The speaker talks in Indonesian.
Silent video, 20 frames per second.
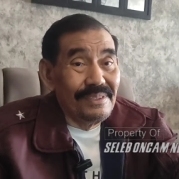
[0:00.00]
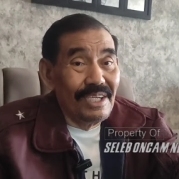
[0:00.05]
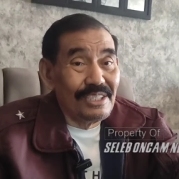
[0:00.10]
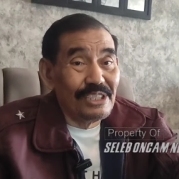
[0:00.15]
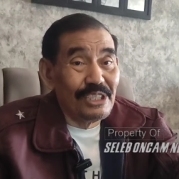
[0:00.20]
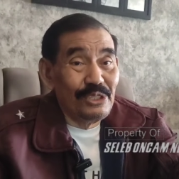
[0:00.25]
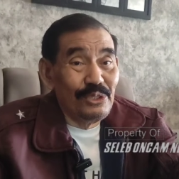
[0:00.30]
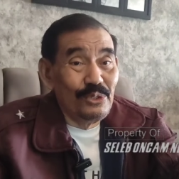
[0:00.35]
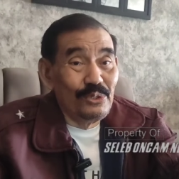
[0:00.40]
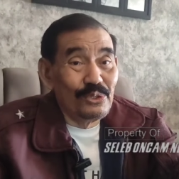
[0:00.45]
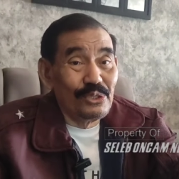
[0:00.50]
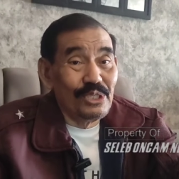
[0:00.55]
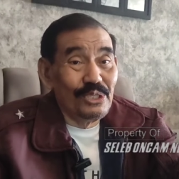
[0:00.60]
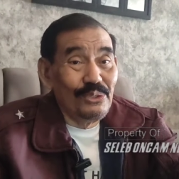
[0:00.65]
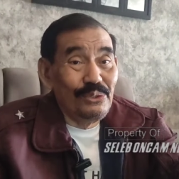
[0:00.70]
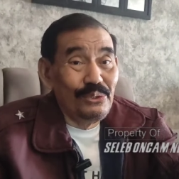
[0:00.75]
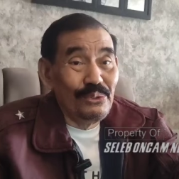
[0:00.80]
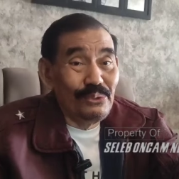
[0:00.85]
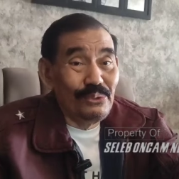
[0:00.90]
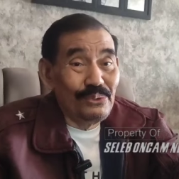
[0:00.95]
udah
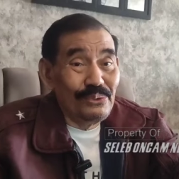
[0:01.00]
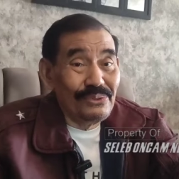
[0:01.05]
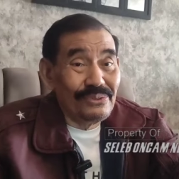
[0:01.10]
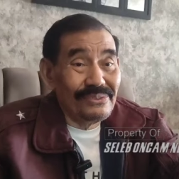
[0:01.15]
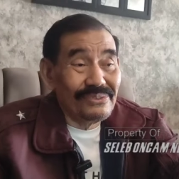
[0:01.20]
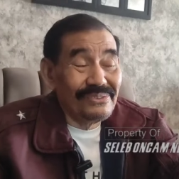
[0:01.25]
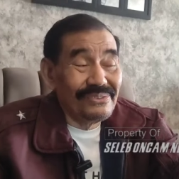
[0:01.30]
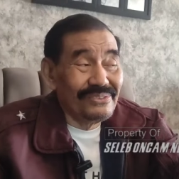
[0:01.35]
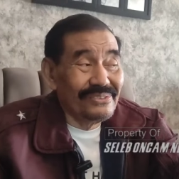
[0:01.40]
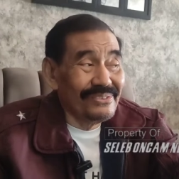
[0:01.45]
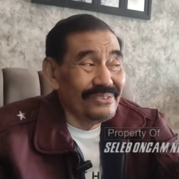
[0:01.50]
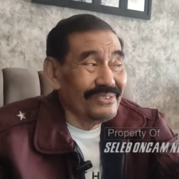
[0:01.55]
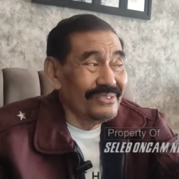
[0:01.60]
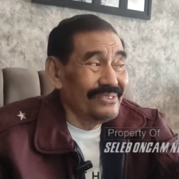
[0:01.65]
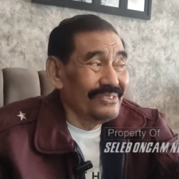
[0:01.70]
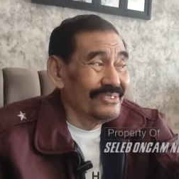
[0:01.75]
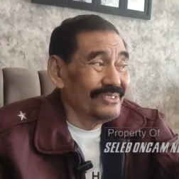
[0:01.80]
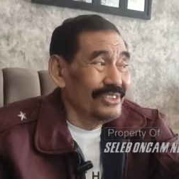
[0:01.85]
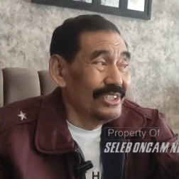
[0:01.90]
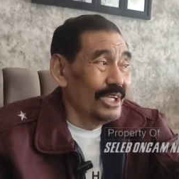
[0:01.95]
sejuk-sejuk
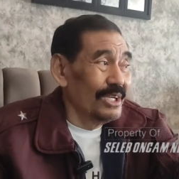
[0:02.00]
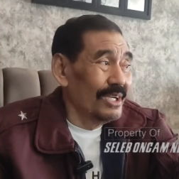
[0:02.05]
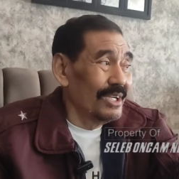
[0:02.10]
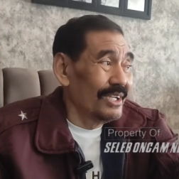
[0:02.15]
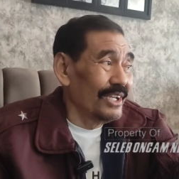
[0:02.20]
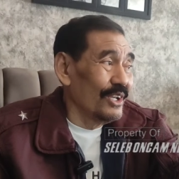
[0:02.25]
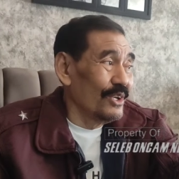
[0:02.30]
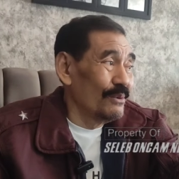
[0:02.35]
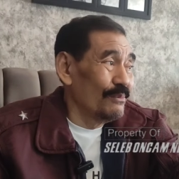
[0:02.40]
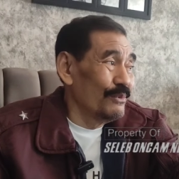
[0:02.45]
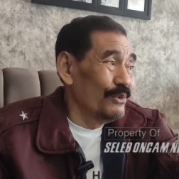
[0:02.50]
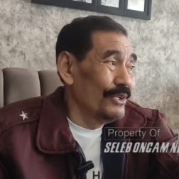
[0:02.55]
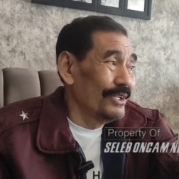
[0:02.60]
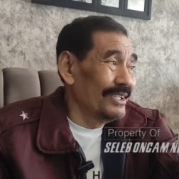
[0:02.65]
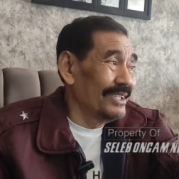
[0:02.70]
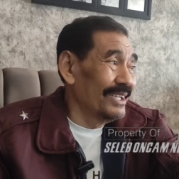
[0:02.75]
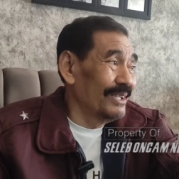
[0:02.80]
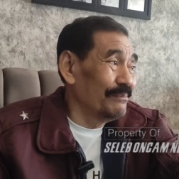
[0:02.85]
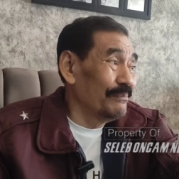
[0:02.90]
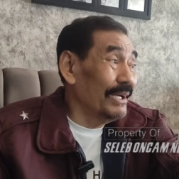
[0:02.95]
udah ngirup
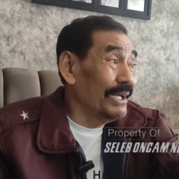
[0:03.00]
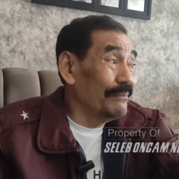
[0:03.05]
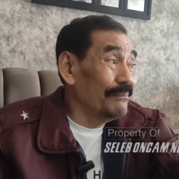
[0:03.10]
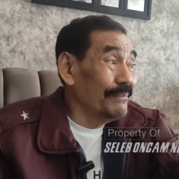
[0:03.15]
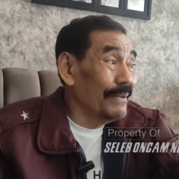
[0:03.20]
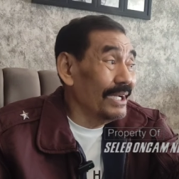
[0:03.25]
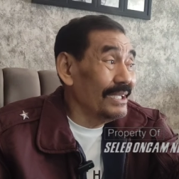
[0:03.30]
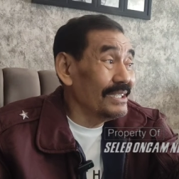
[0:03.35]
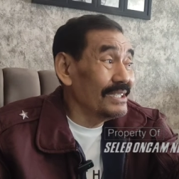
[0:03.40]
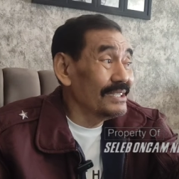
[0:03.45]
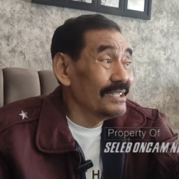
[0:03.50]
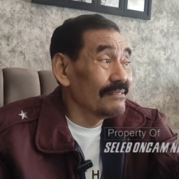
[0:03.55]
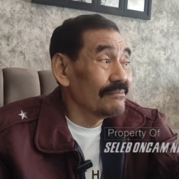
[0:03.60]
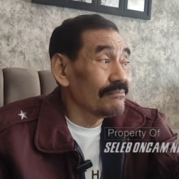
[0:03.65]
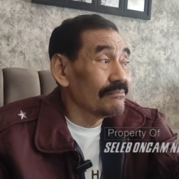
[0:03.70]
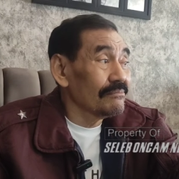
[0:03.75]
udara bebas